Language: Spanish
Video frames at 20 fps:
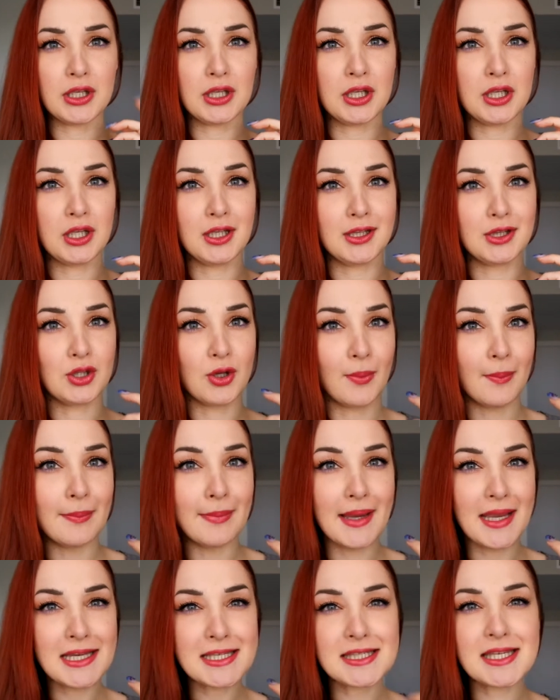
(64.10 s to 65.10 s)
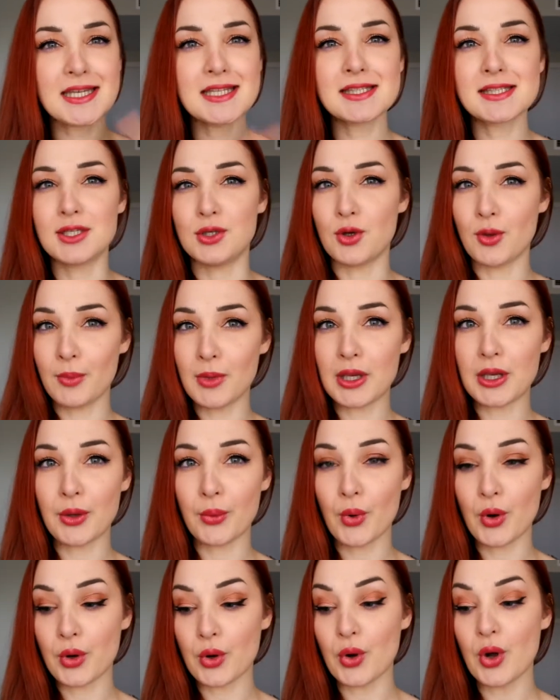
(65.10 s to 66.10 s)
y dos meses, si no me
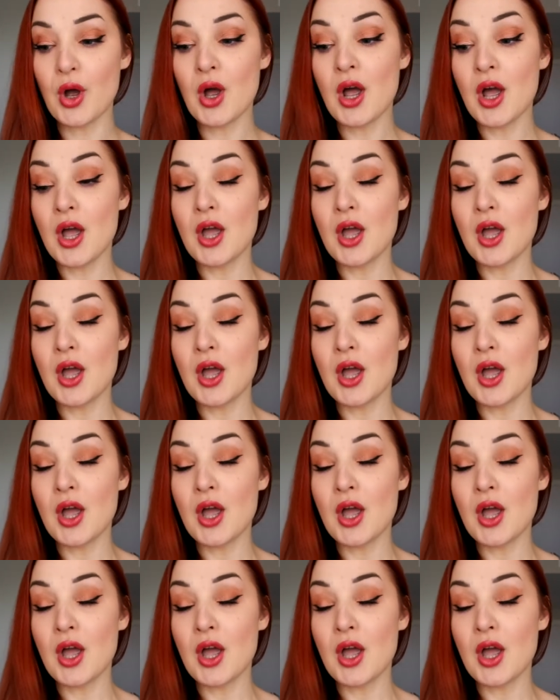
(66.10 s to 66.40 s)
equivoco,